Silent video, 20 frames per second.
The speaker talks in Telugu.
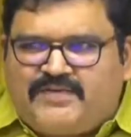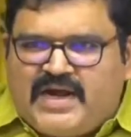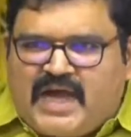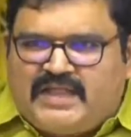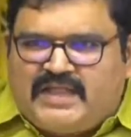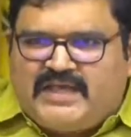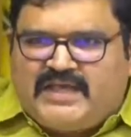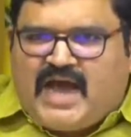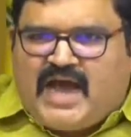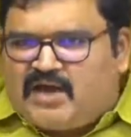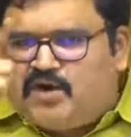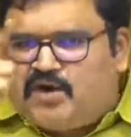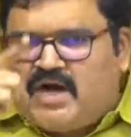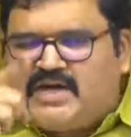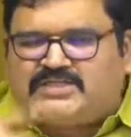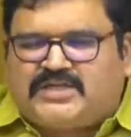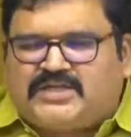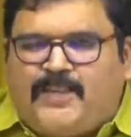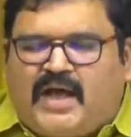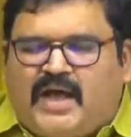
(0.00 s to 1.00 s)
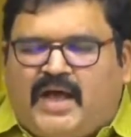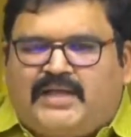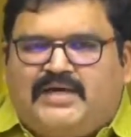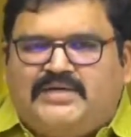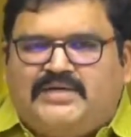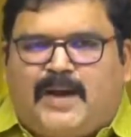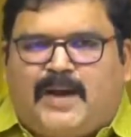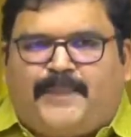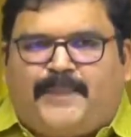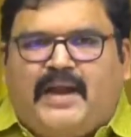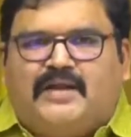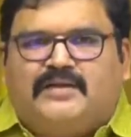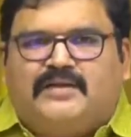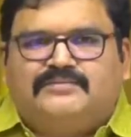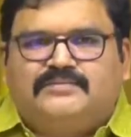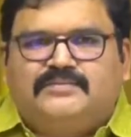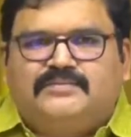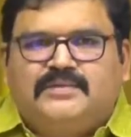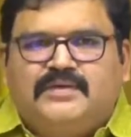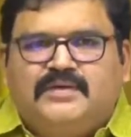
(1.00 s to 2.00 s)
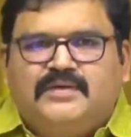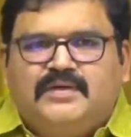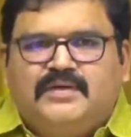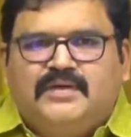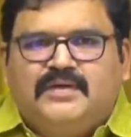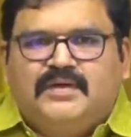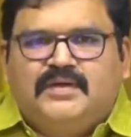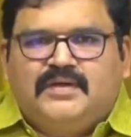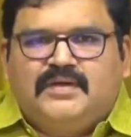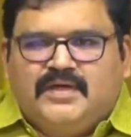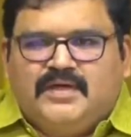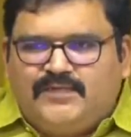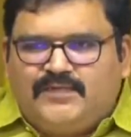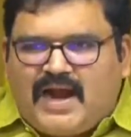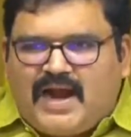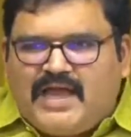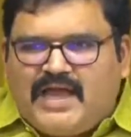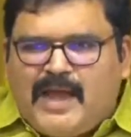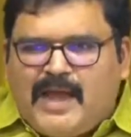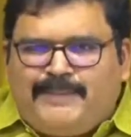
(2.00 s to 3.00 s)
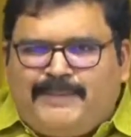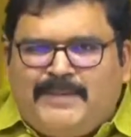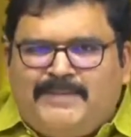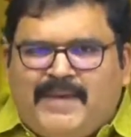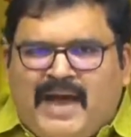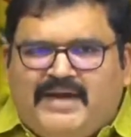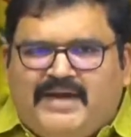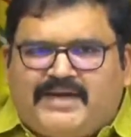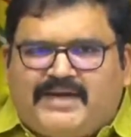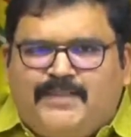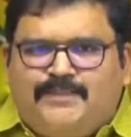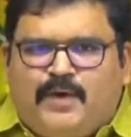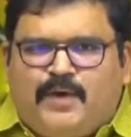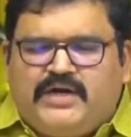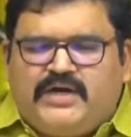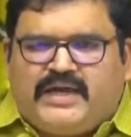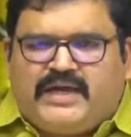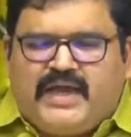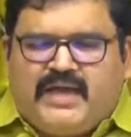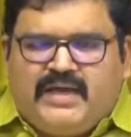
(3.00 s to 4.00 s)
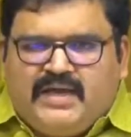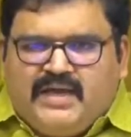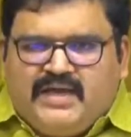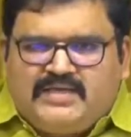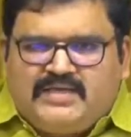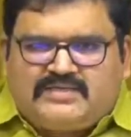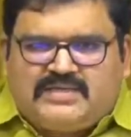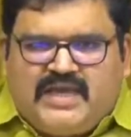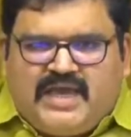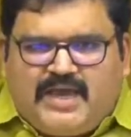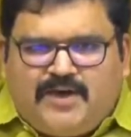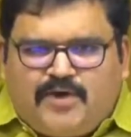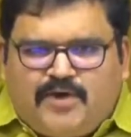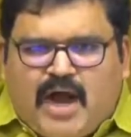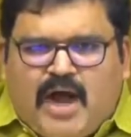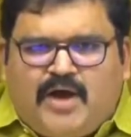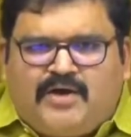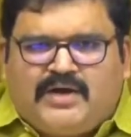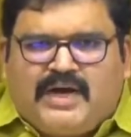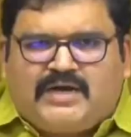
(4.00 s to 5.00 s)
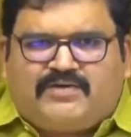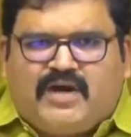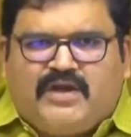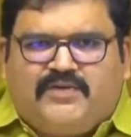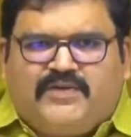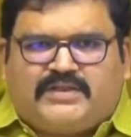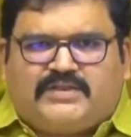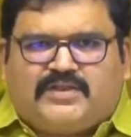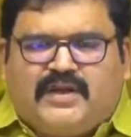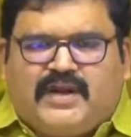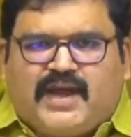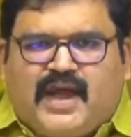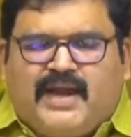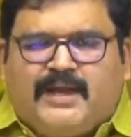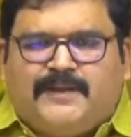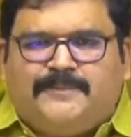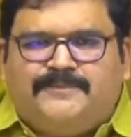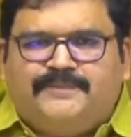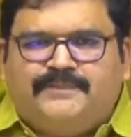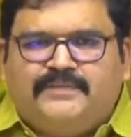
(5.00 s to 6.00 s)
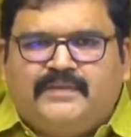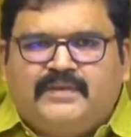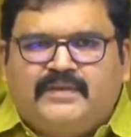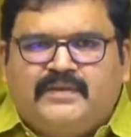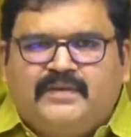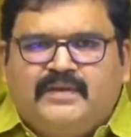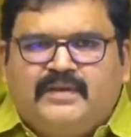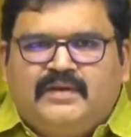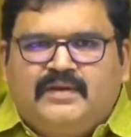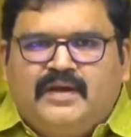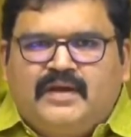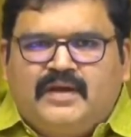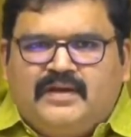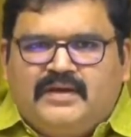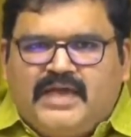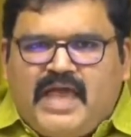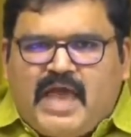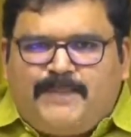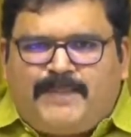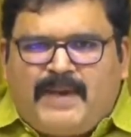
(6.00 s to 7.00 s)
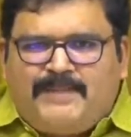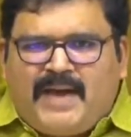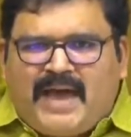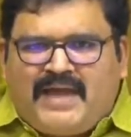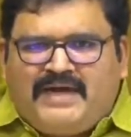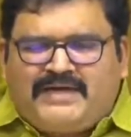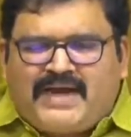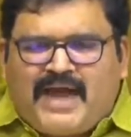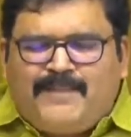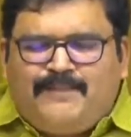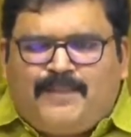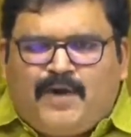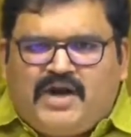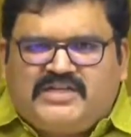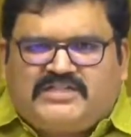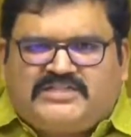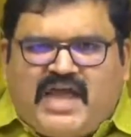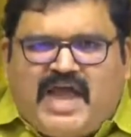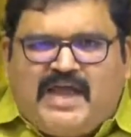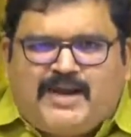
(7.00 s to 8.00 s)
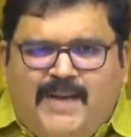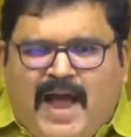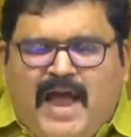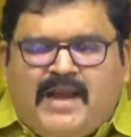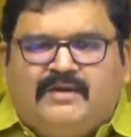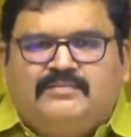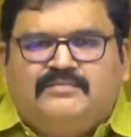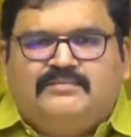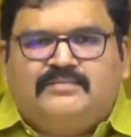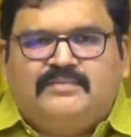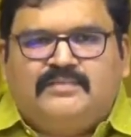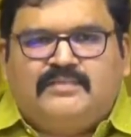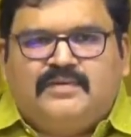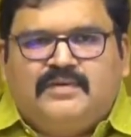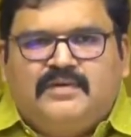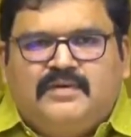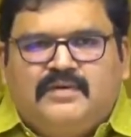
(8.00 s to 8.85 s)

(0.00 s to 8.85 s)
చేసినటువంటి అధికారులు కూడా సమాధానం చెప్పాలి ఇవాళ ఏపీ మ్యారిటైమ్ బోర్డుకి సీఈఓగా ఉన్నటువంటి వ్యక్తులు కానీ ఏపీ మ్యారిటైమ్ బోర్డు చైర్మన్